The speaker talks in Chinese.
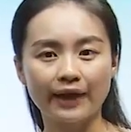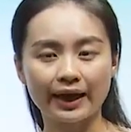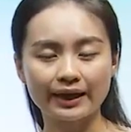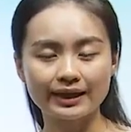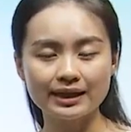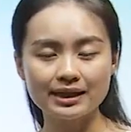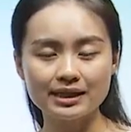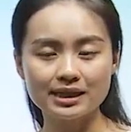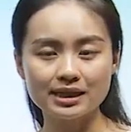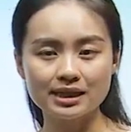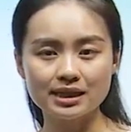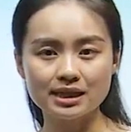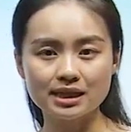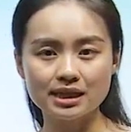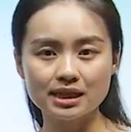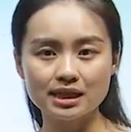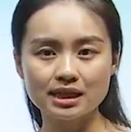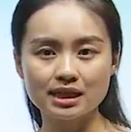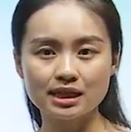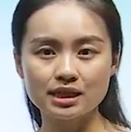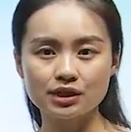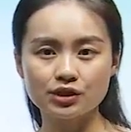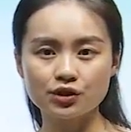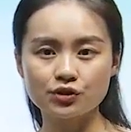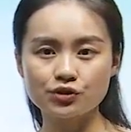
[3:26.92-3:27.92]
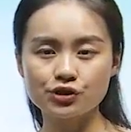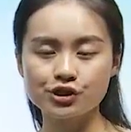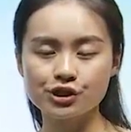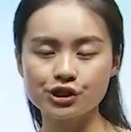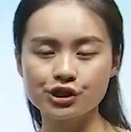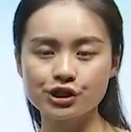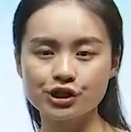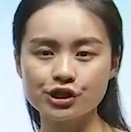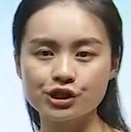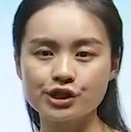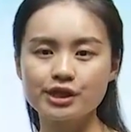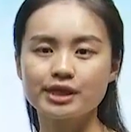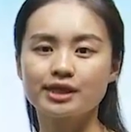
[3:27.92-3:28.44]
反义字就
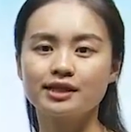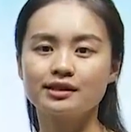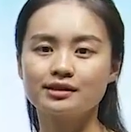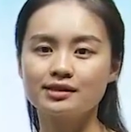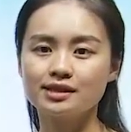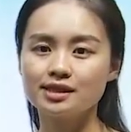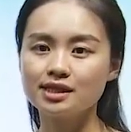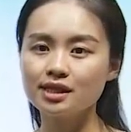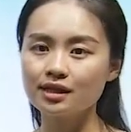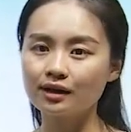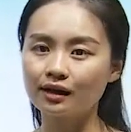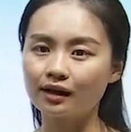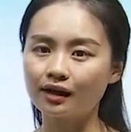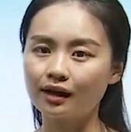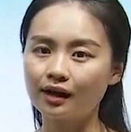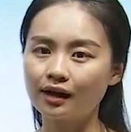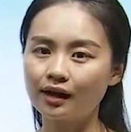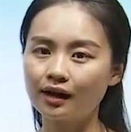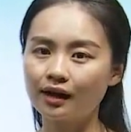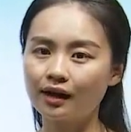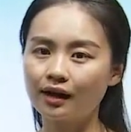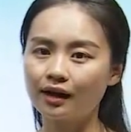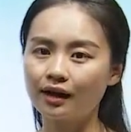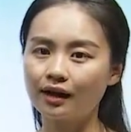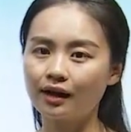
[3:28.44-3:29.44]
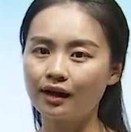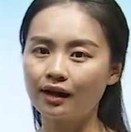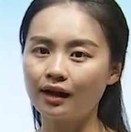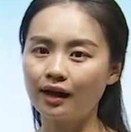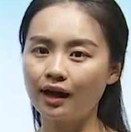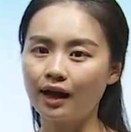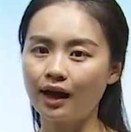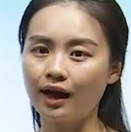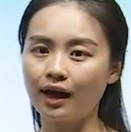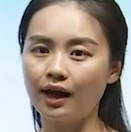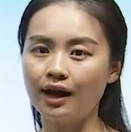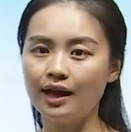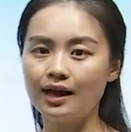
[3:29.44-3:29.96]
是正
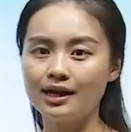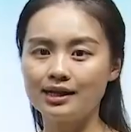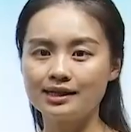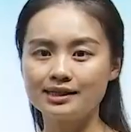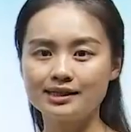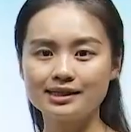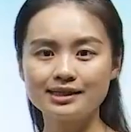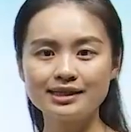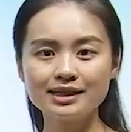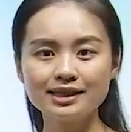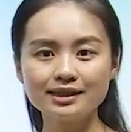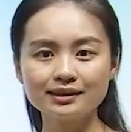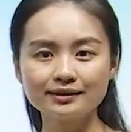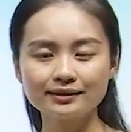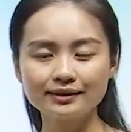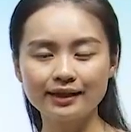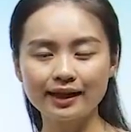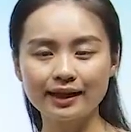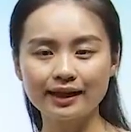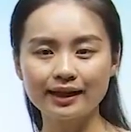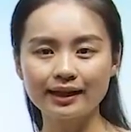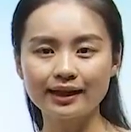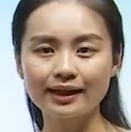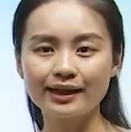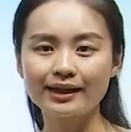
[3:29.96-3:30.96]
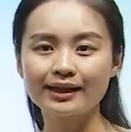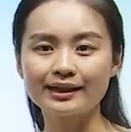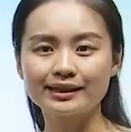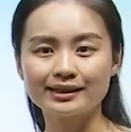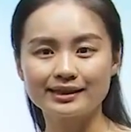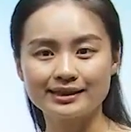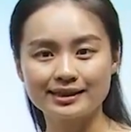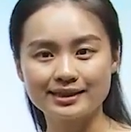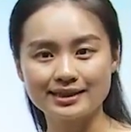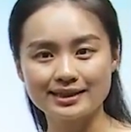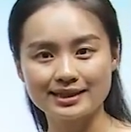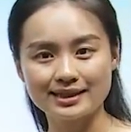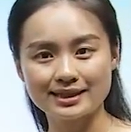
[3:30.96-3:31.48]
啊，正的、
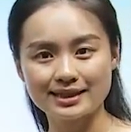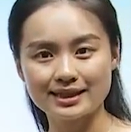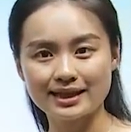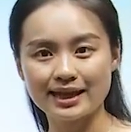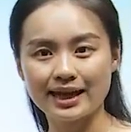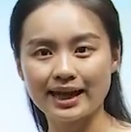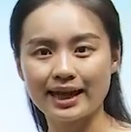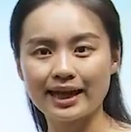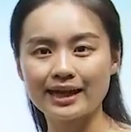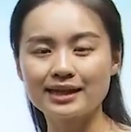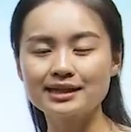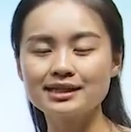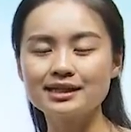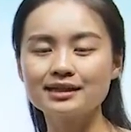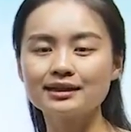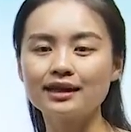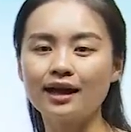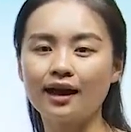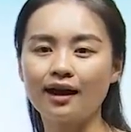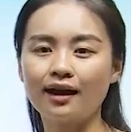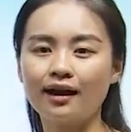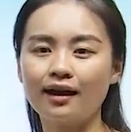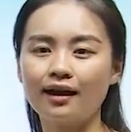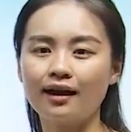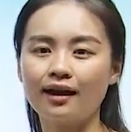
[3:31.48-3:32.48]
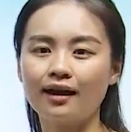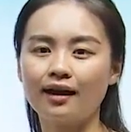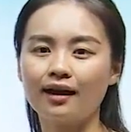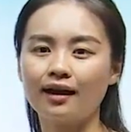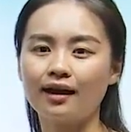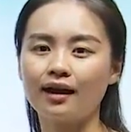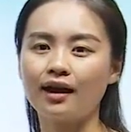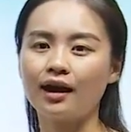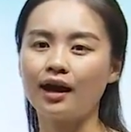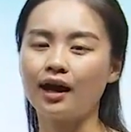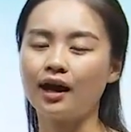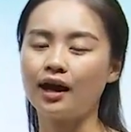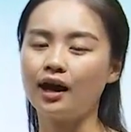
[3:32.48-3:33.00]
斜着的
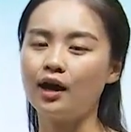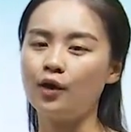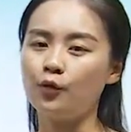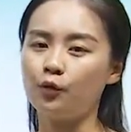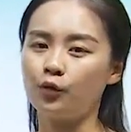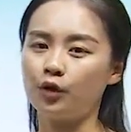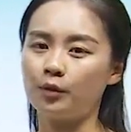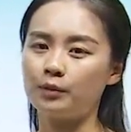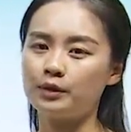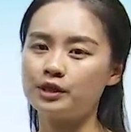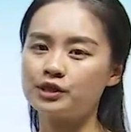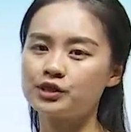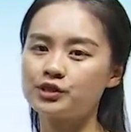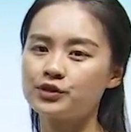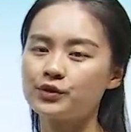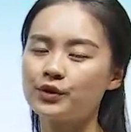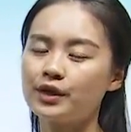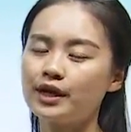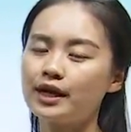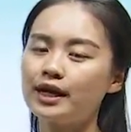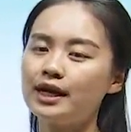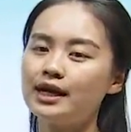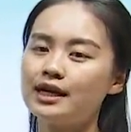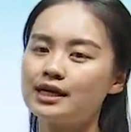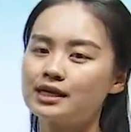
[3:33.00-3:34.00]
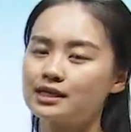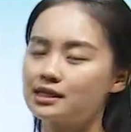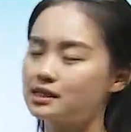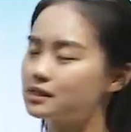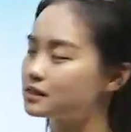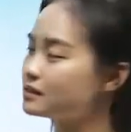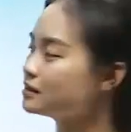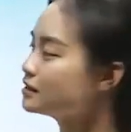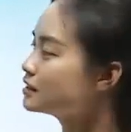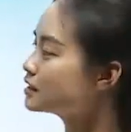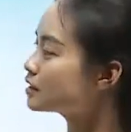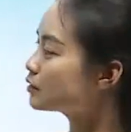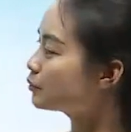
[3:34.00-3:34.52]
啊。我们说
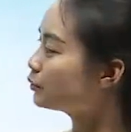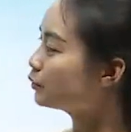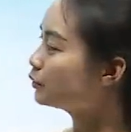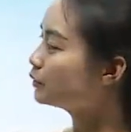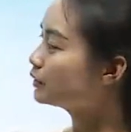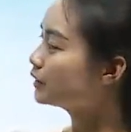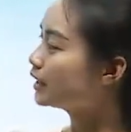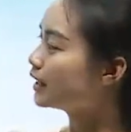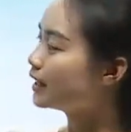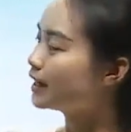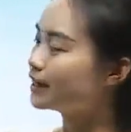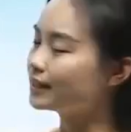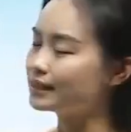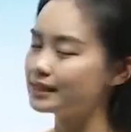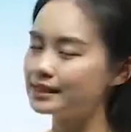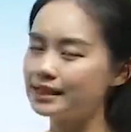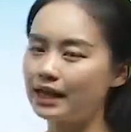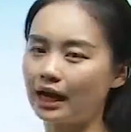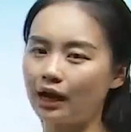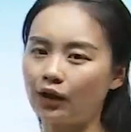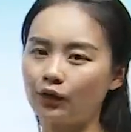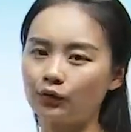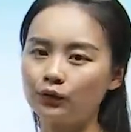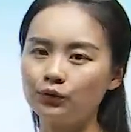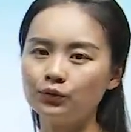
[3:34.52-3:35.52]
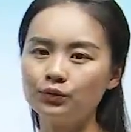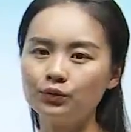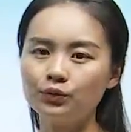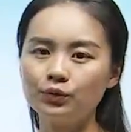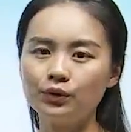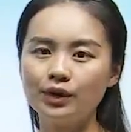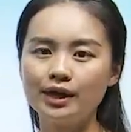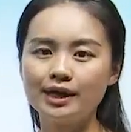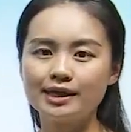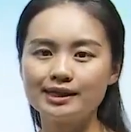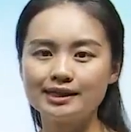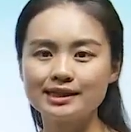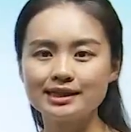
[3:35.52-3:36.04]
石子铺的小
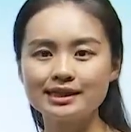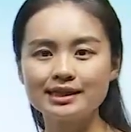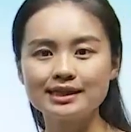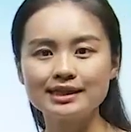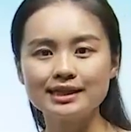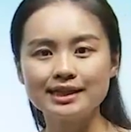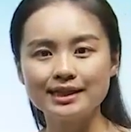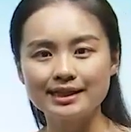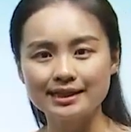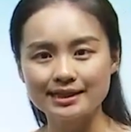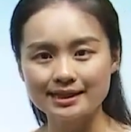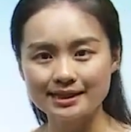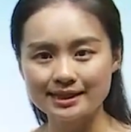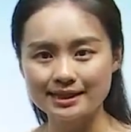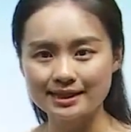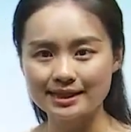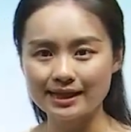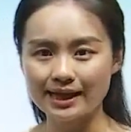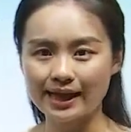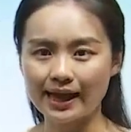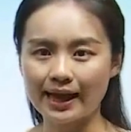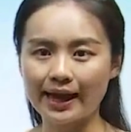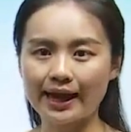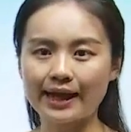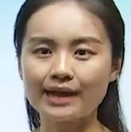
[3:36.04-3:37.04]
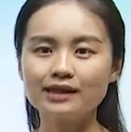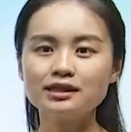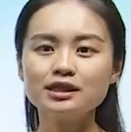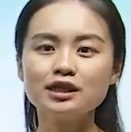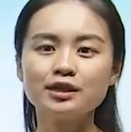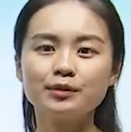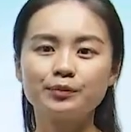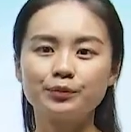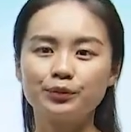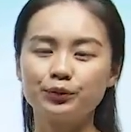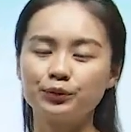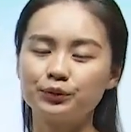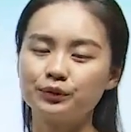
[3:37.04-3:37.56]
路是斜
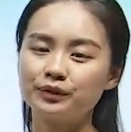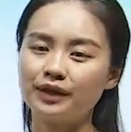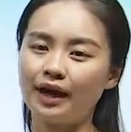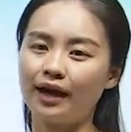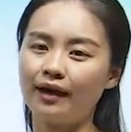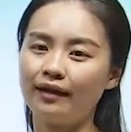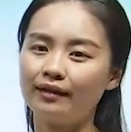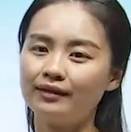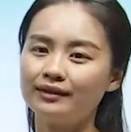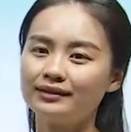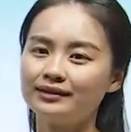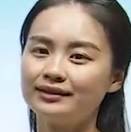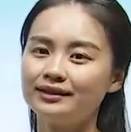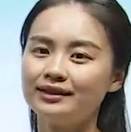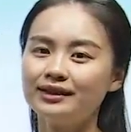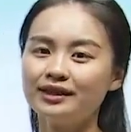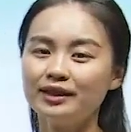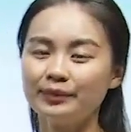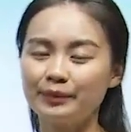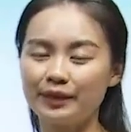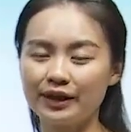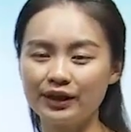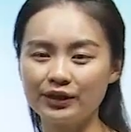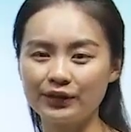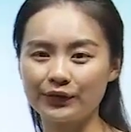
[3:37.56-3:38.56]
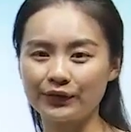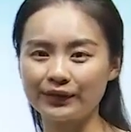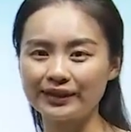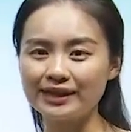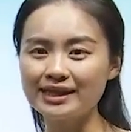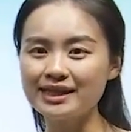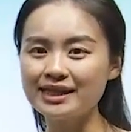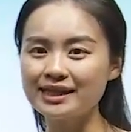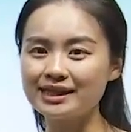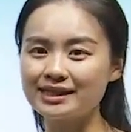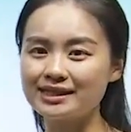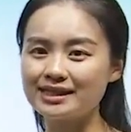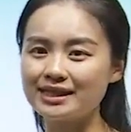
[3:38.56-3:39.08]
着铺的，特别有
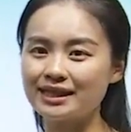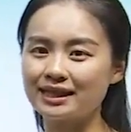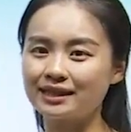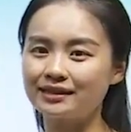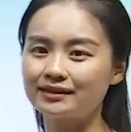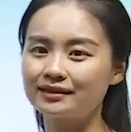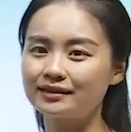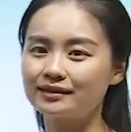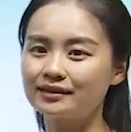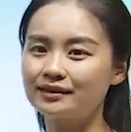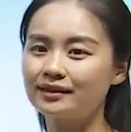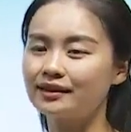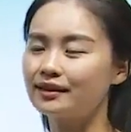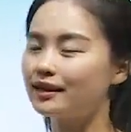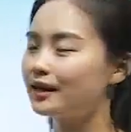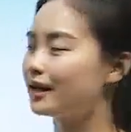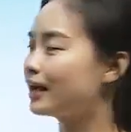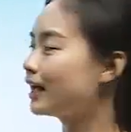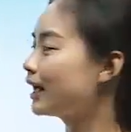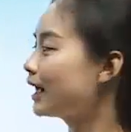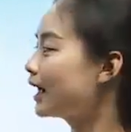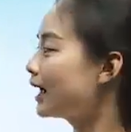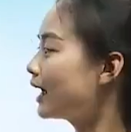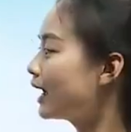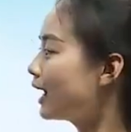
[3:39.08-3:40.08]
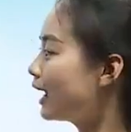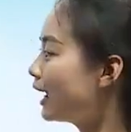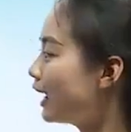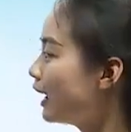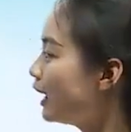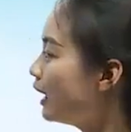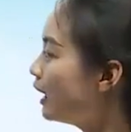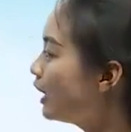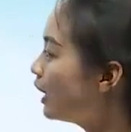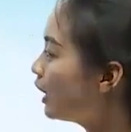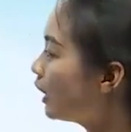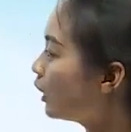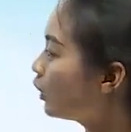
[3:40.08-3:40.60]
意境。
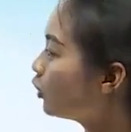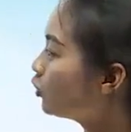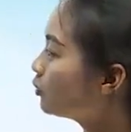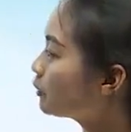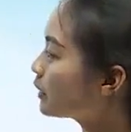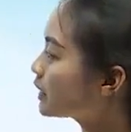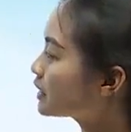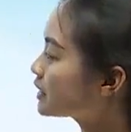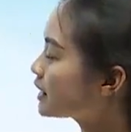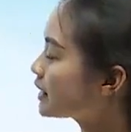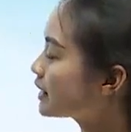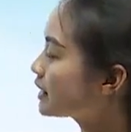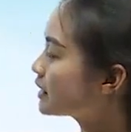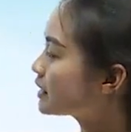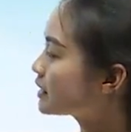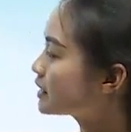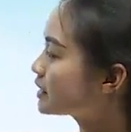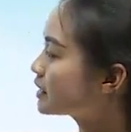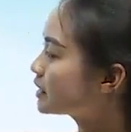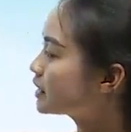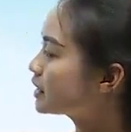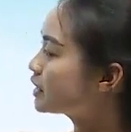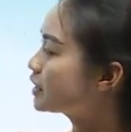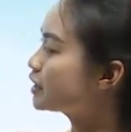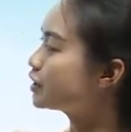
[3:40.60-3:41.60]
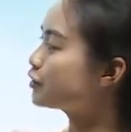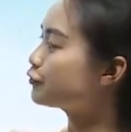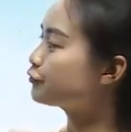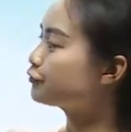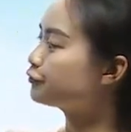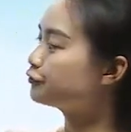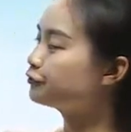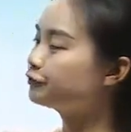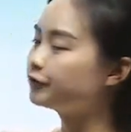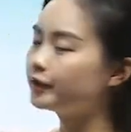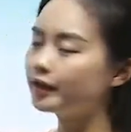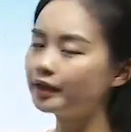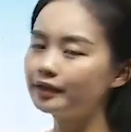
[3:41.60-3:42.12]
好，后面这个是
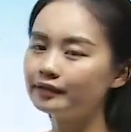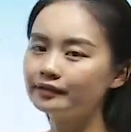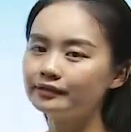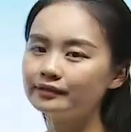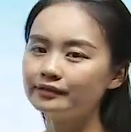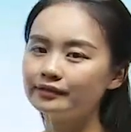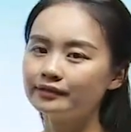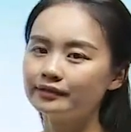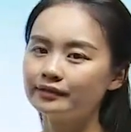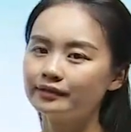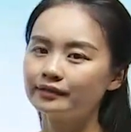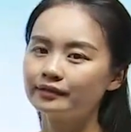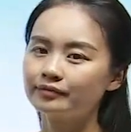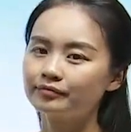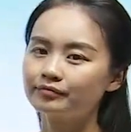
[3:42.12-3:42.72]
枫，